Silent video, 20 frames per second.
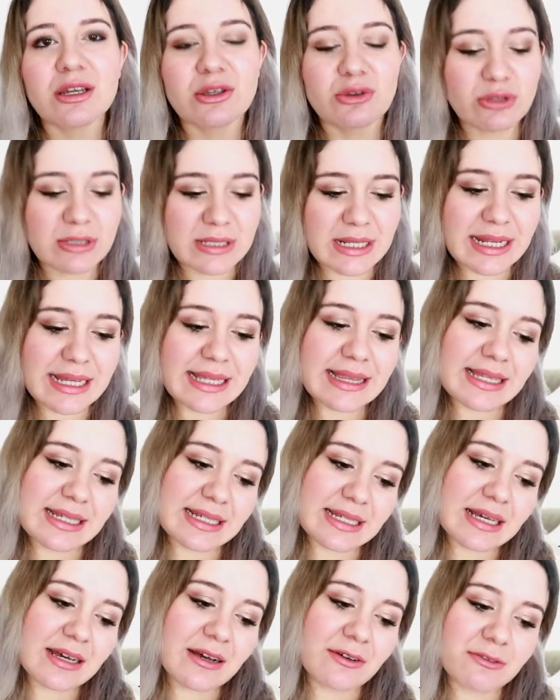
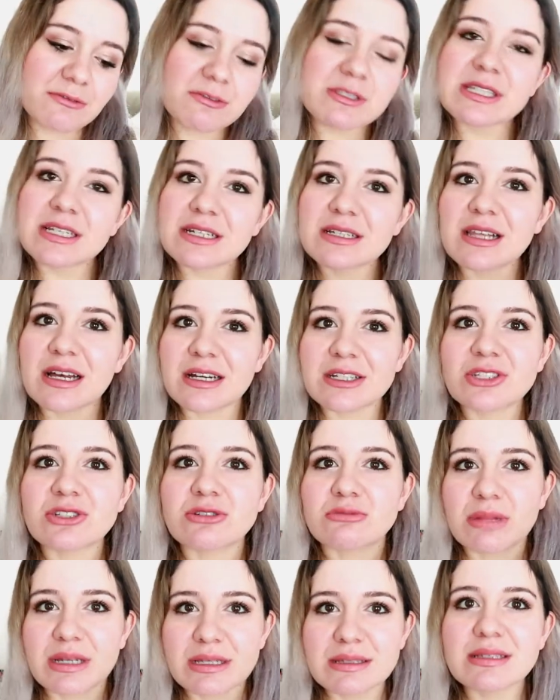Gözenekleri hafif
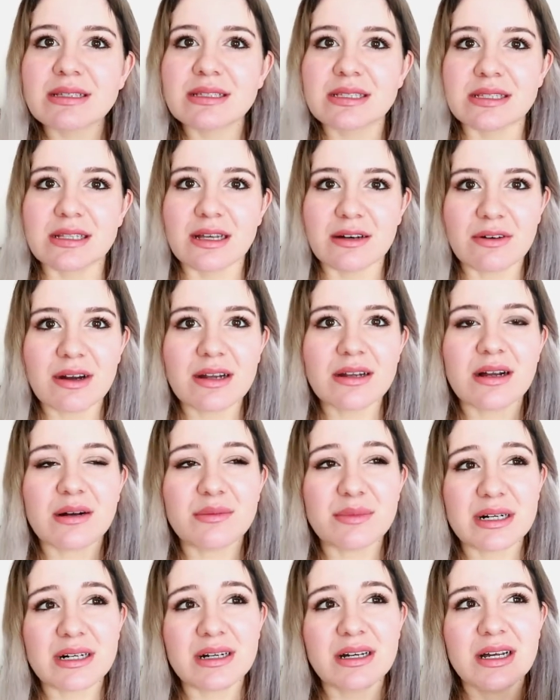sıkılaştırma etkisi de var
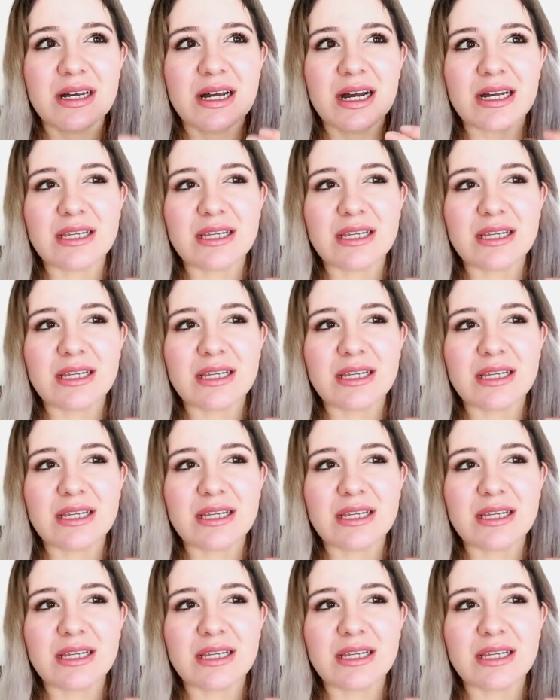ama